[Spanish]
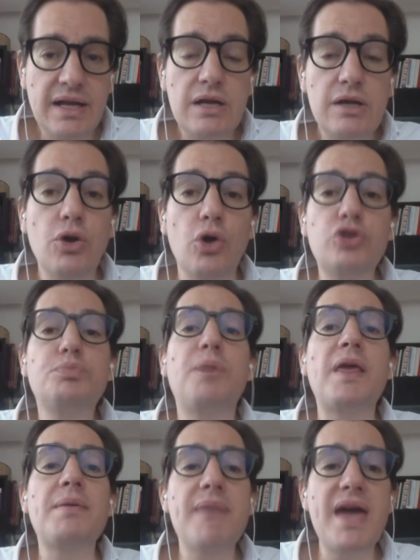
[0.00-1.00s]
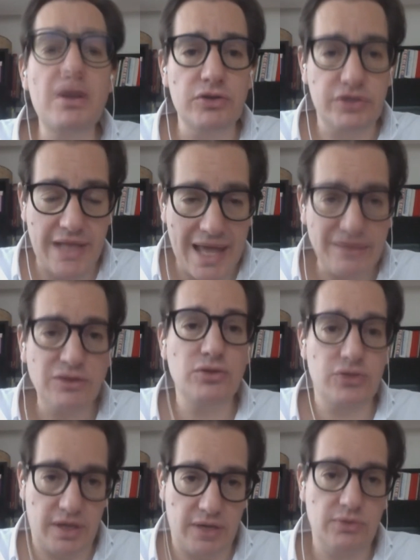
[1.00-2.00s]
Los primeros
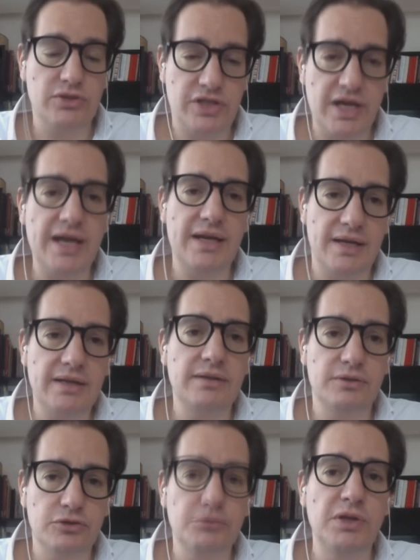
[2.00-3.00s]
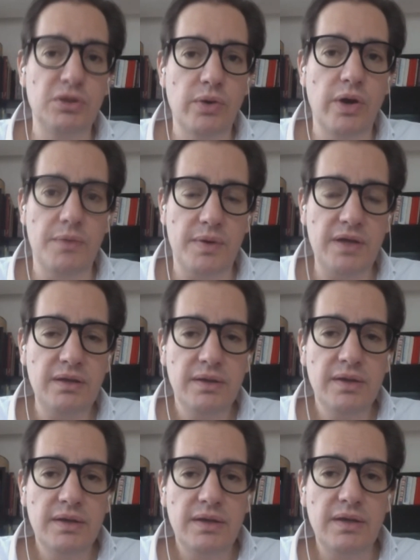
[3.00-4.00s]
datos que nos llegan en el 2009
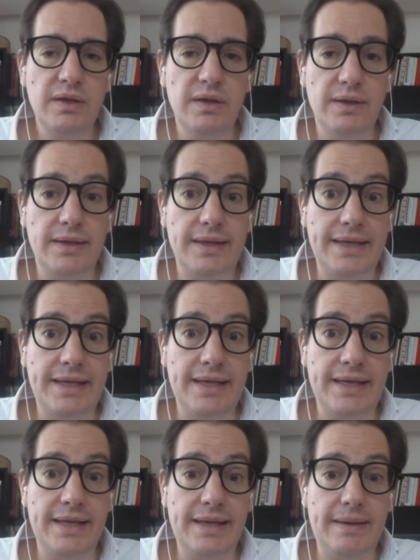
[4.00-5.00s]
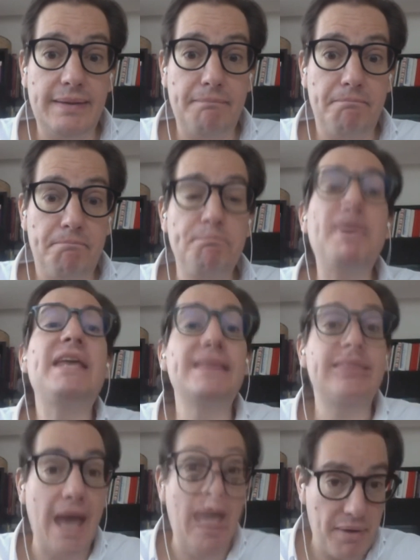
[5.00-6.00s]
eh, eh,
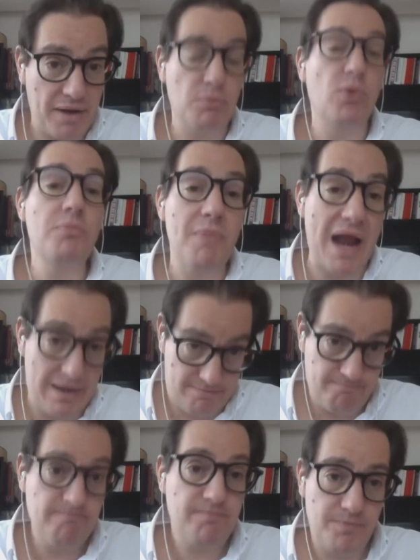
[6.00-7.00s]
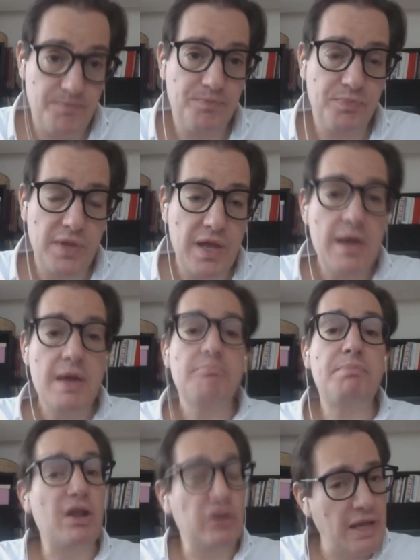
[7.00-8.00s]
pintaban muy mal,
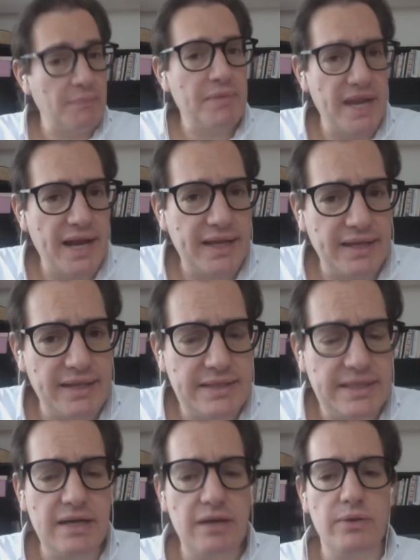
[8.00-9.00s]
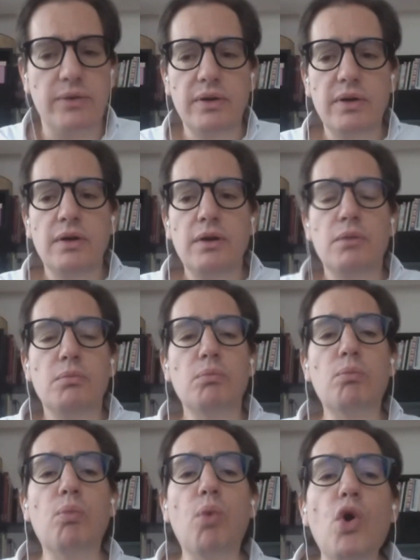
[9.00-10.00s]
pero también hay que decirlo,
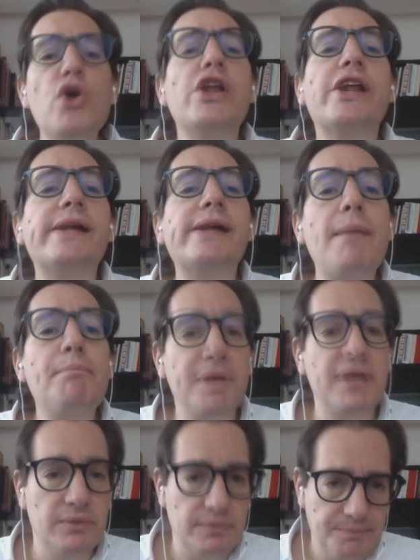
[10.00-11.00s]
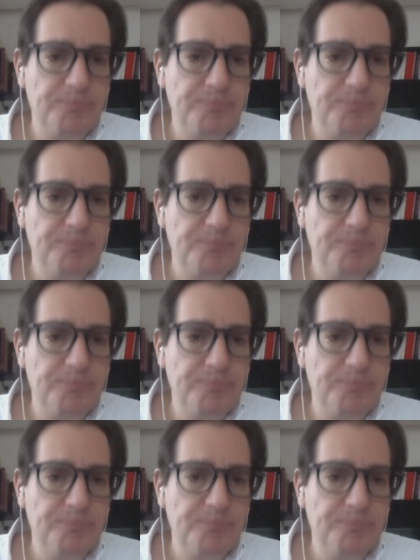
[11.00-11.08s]
muy rápido